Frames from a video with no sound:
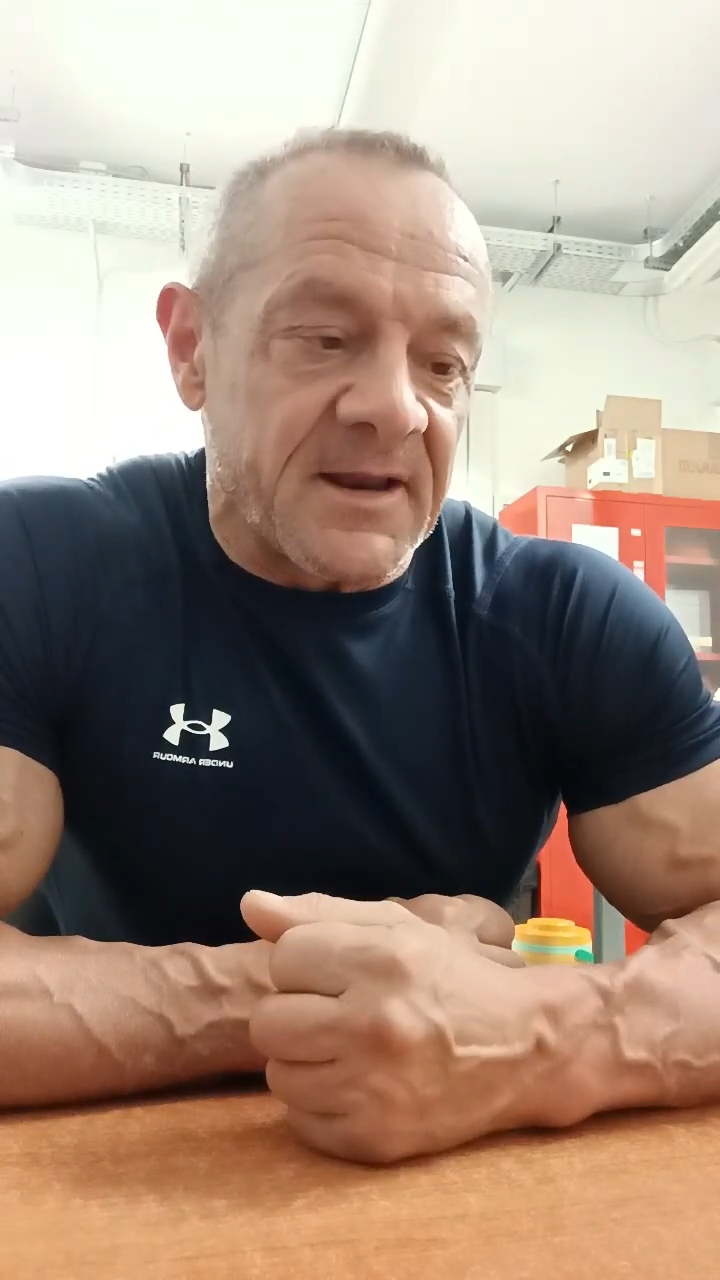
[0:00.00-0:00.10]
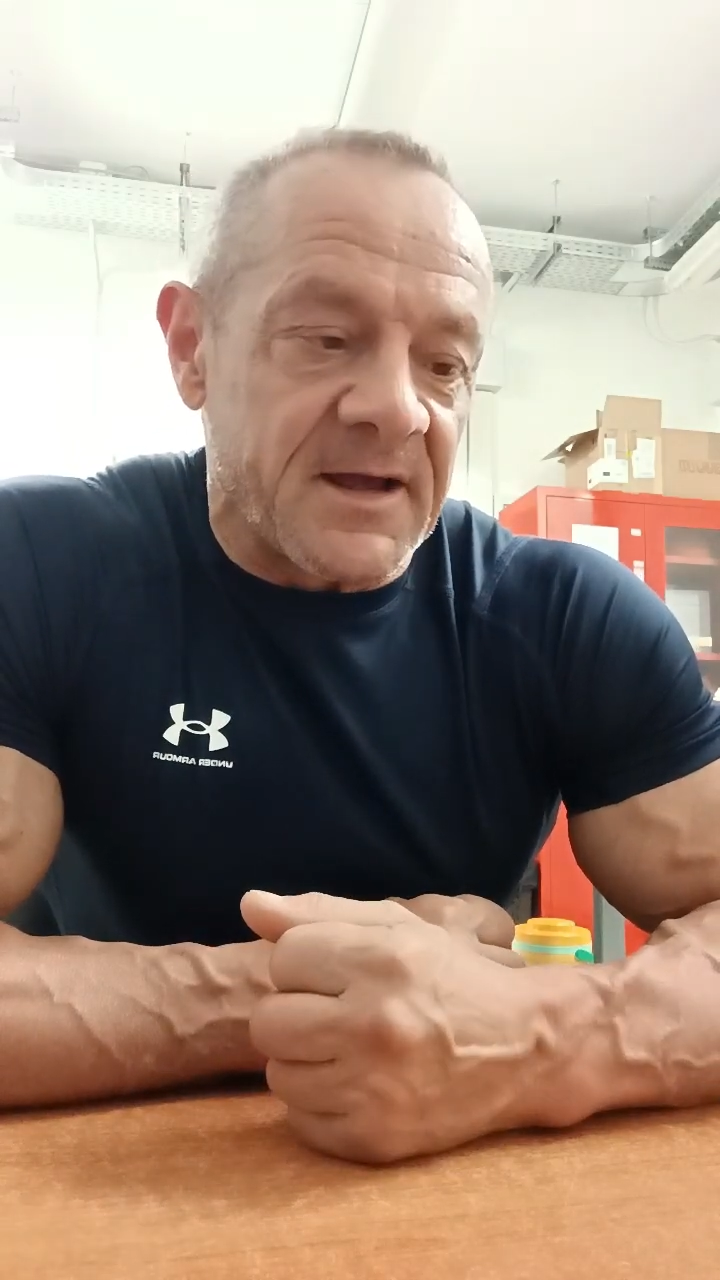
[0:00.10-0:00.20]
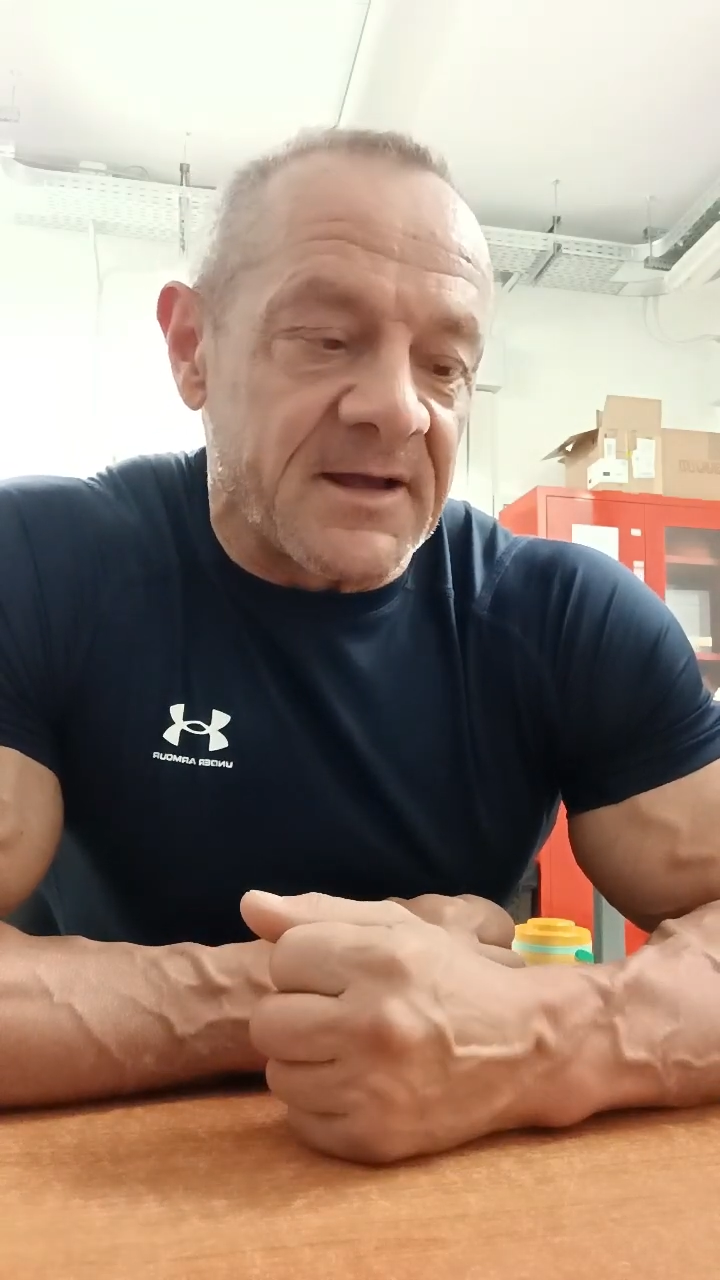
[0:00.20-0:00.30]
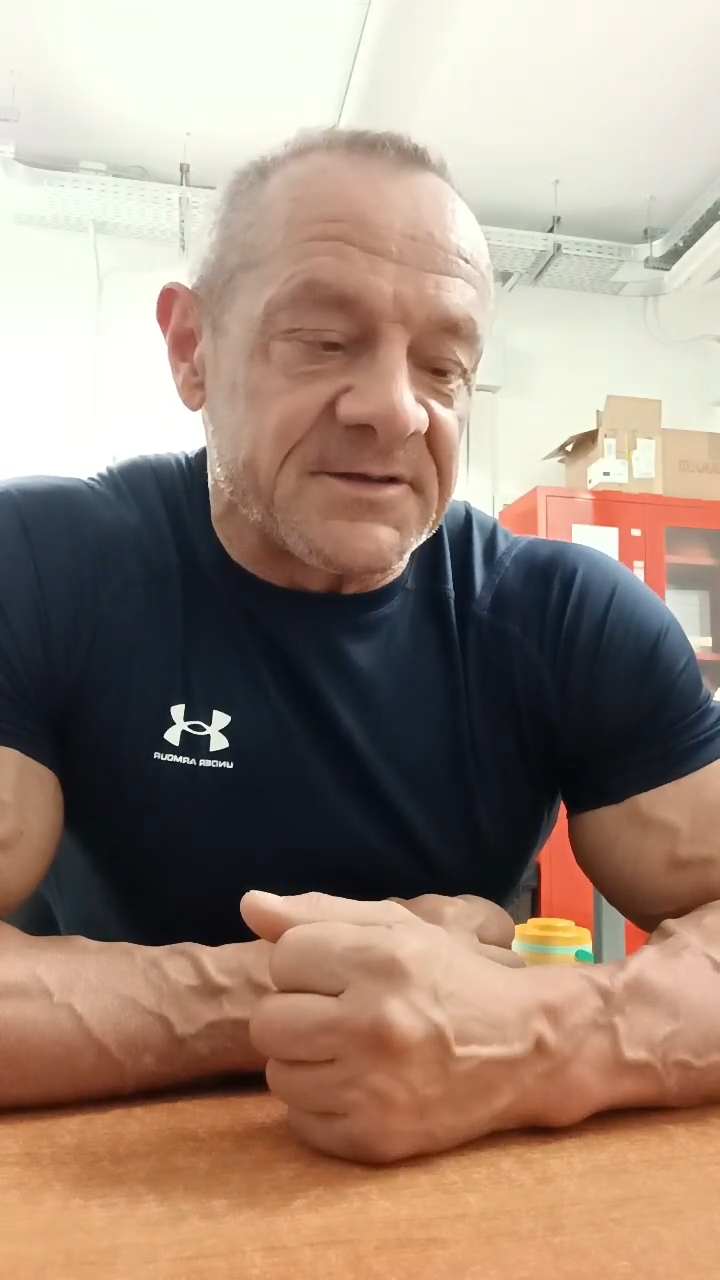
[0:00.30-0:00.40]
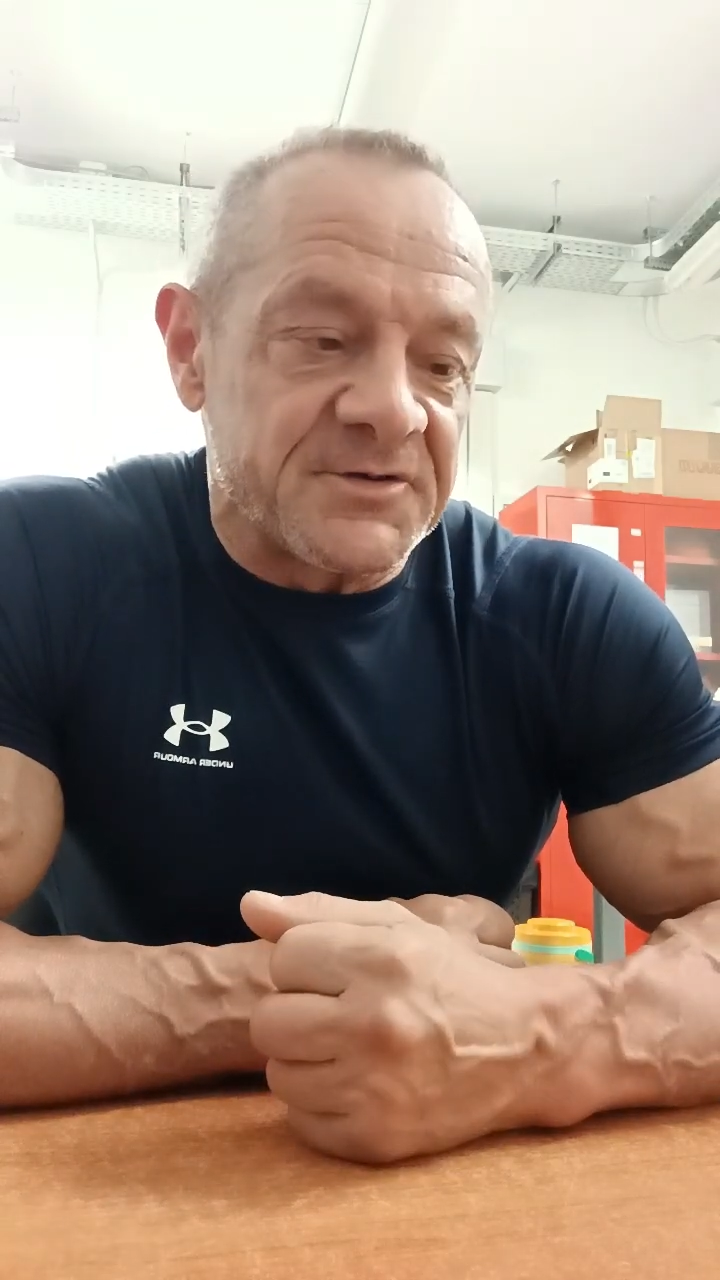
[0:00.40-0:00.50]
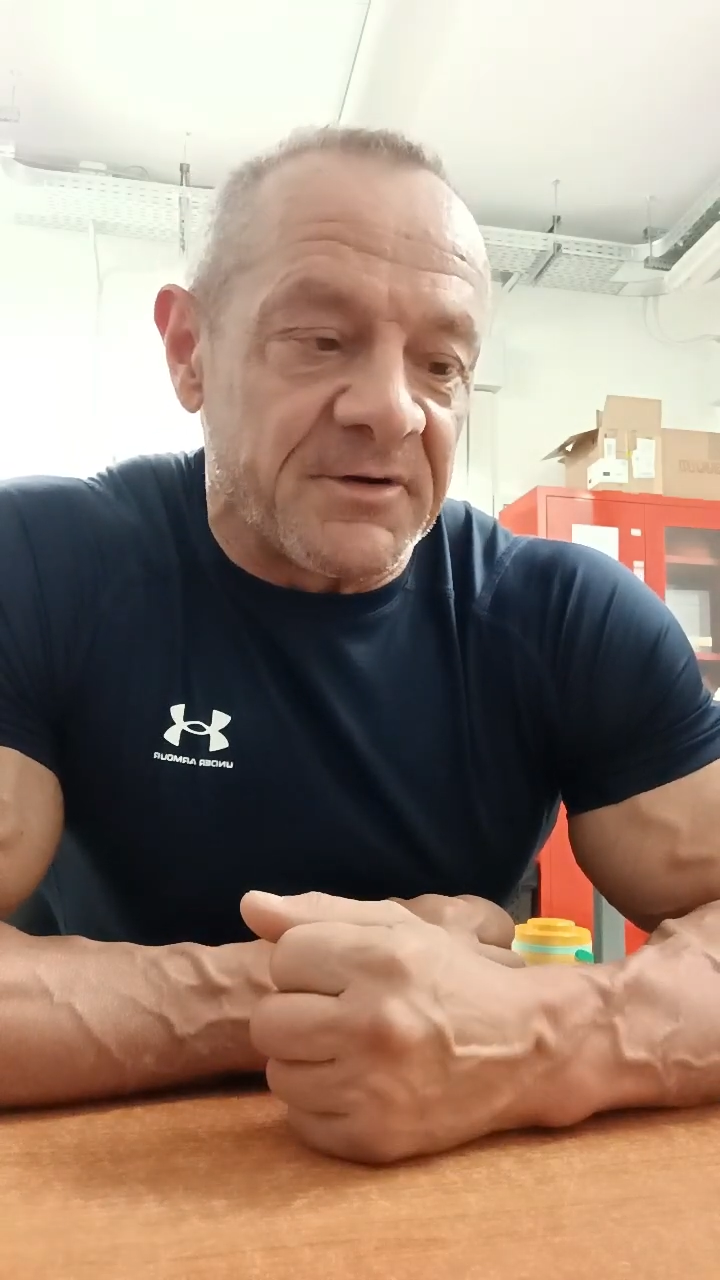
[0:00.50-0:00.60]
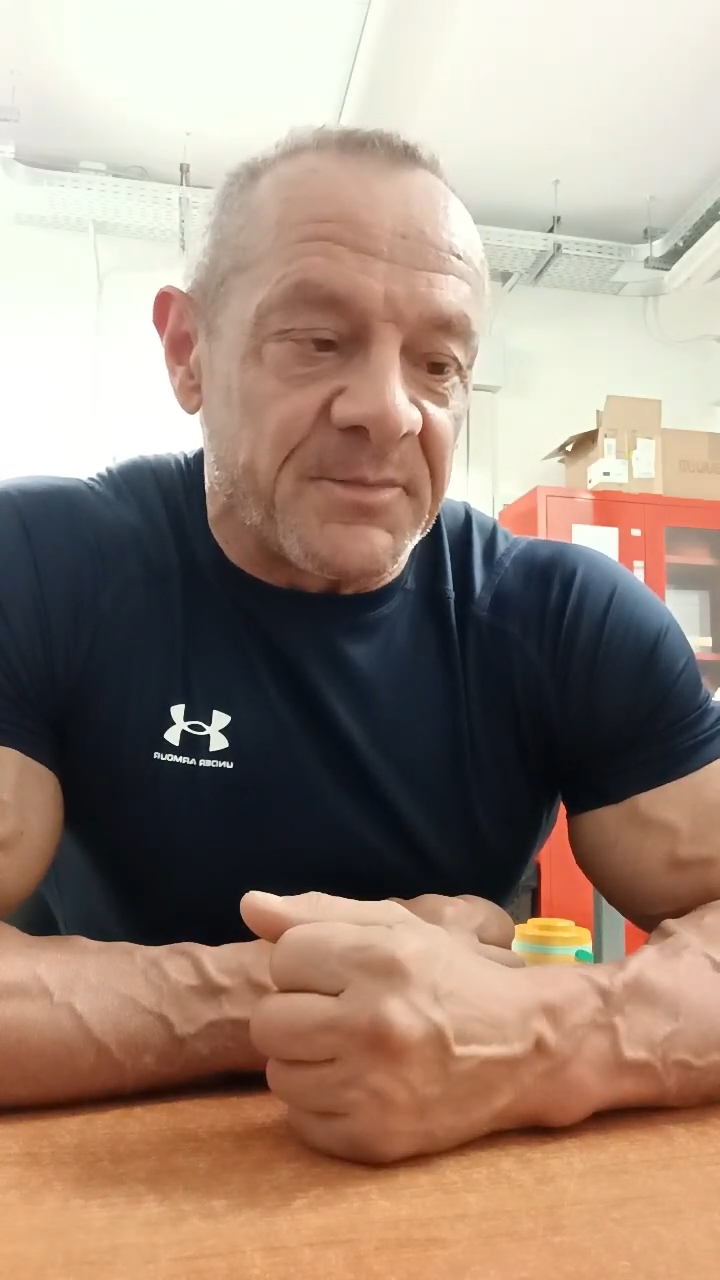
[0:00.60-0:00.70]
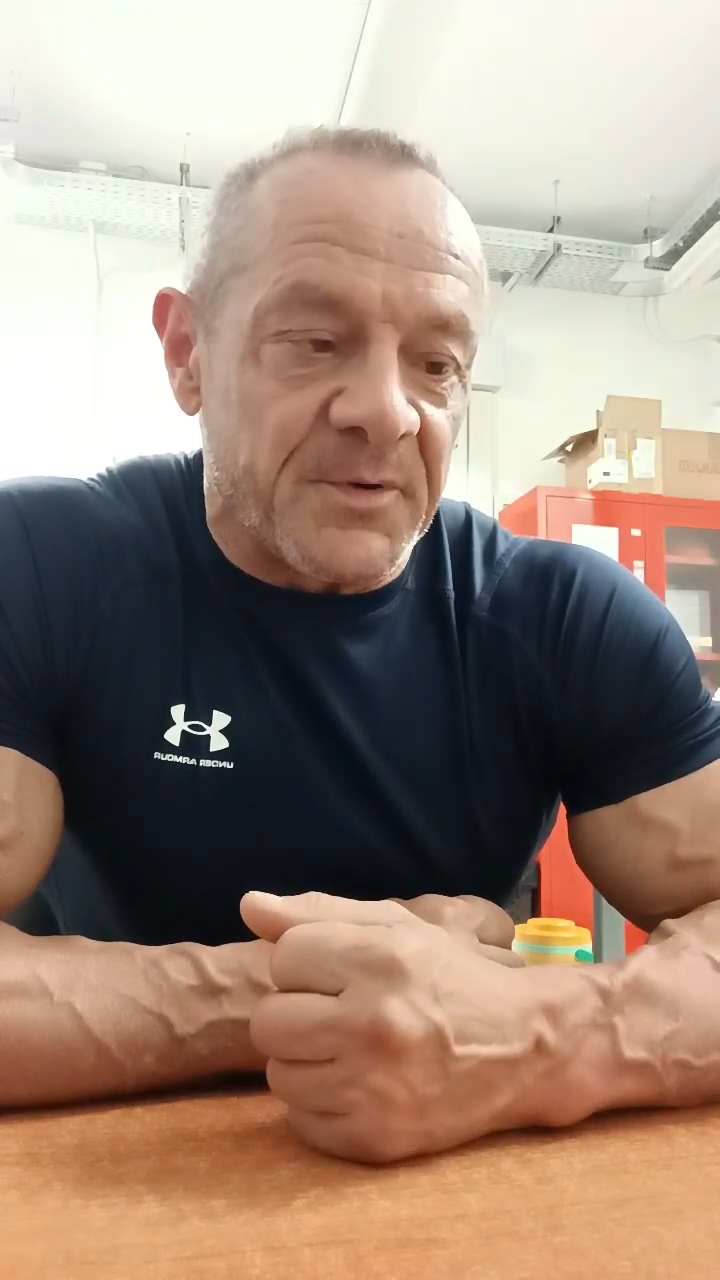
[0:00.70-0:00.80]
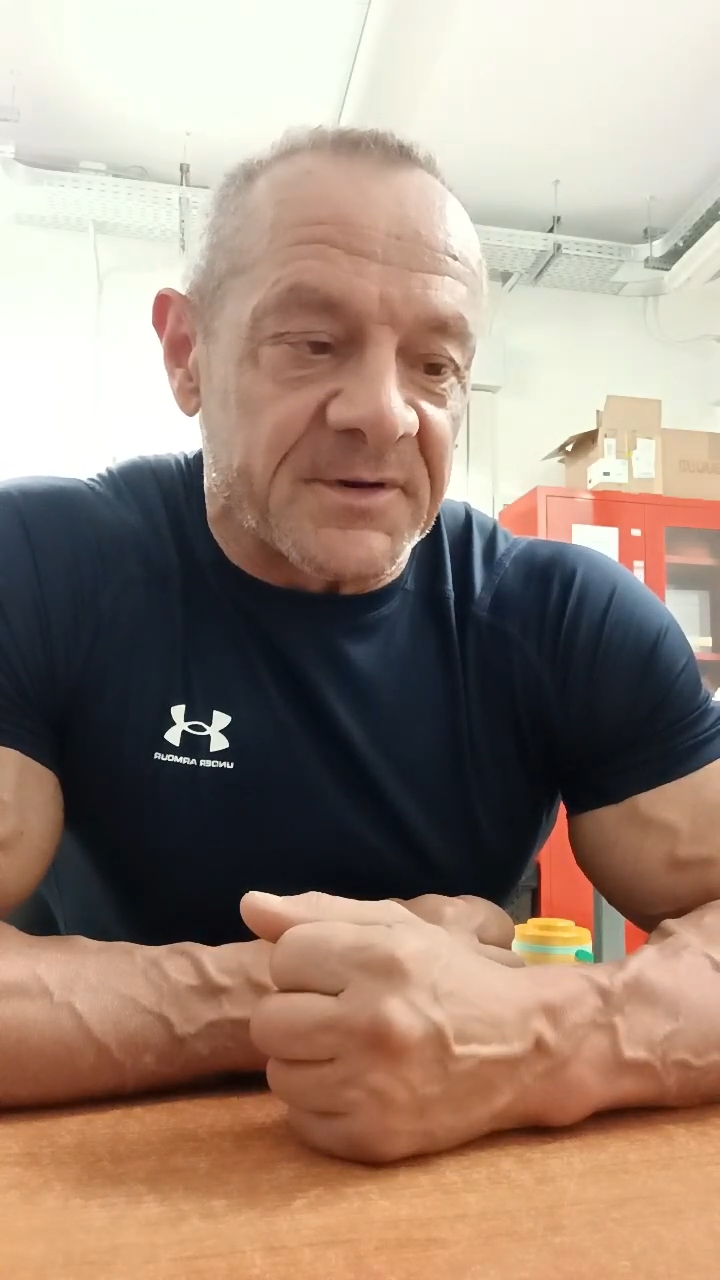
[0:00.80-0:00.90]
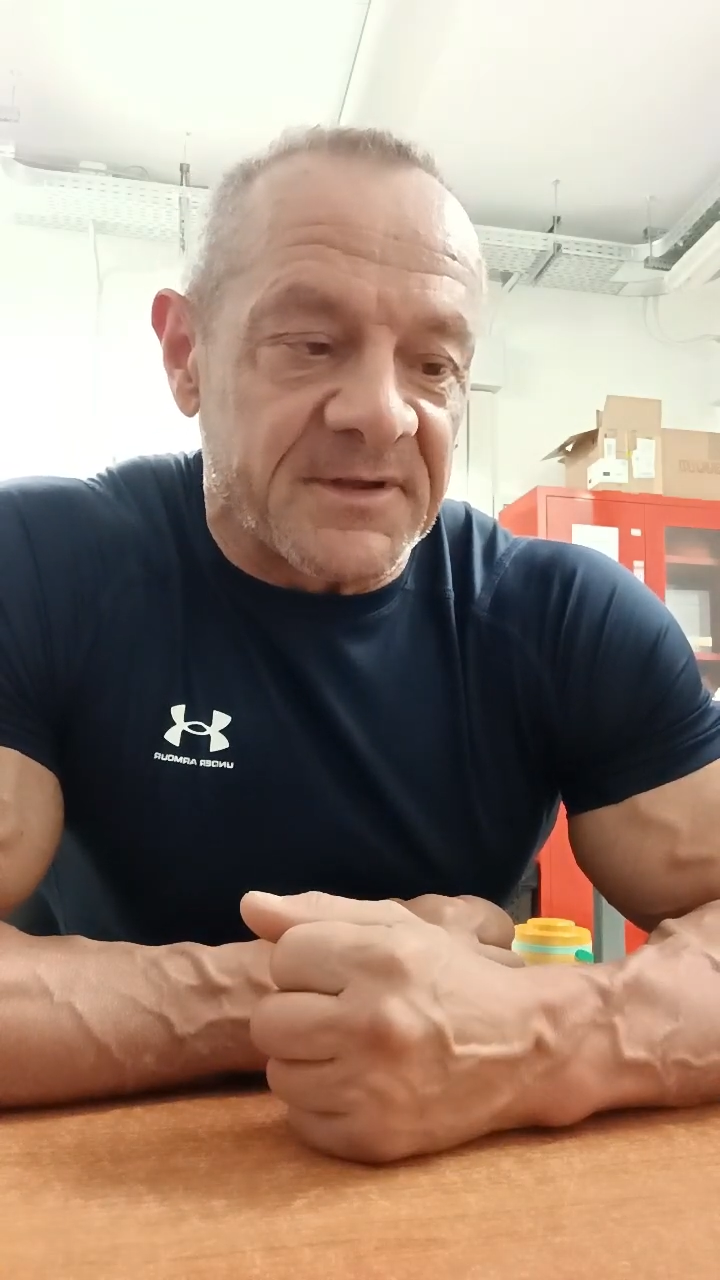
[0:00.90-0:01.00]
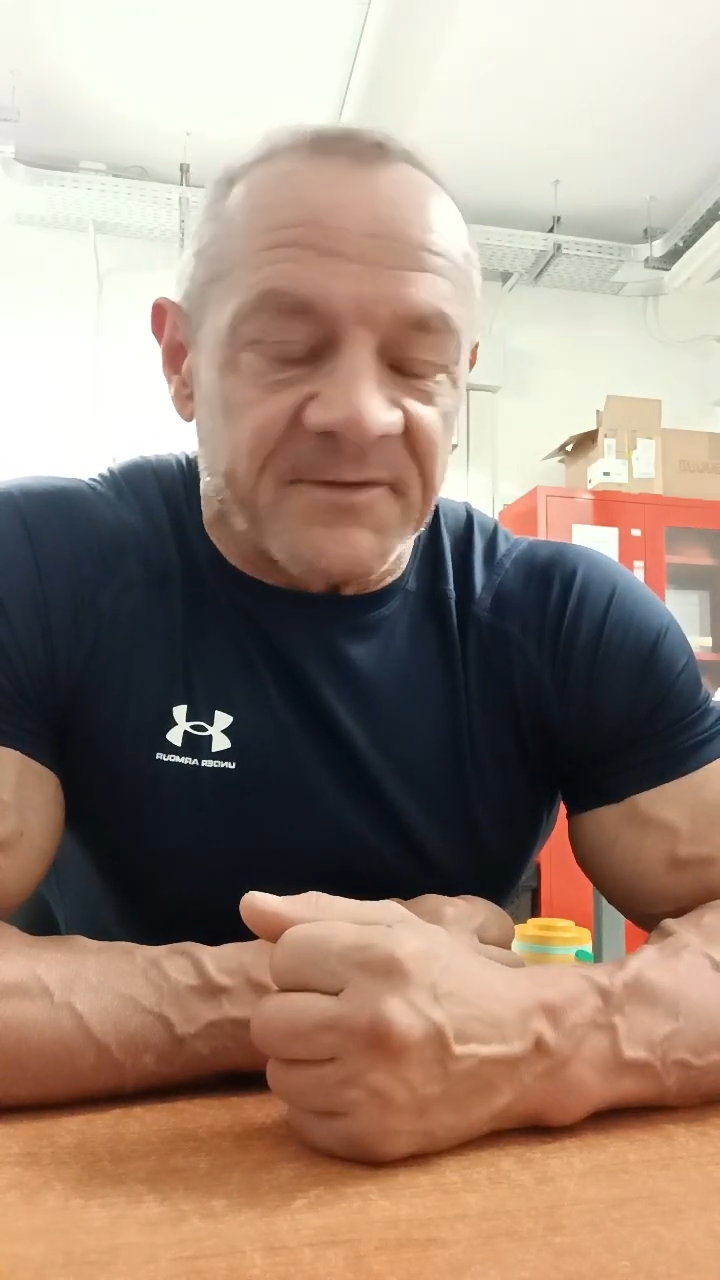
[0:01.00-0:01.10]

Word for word: ragazzi giovani porta